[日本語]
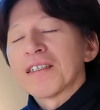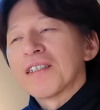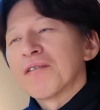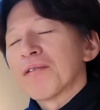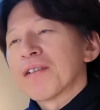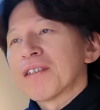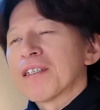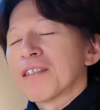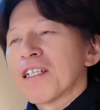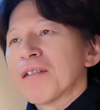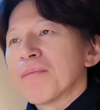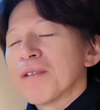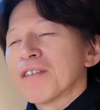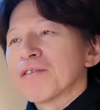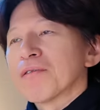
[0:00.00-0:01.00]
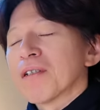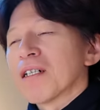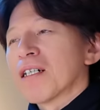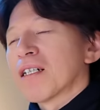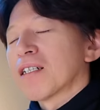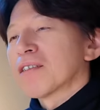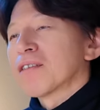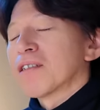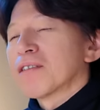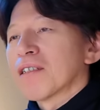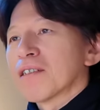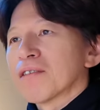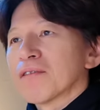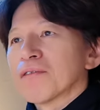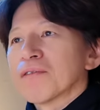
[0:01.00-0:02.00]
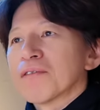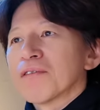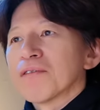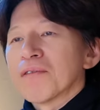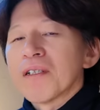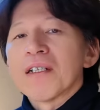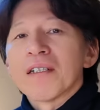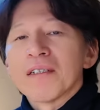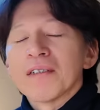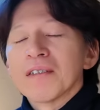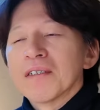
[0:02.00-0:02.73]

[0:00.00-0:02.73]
広がってったり密度が上がってったりするっていうね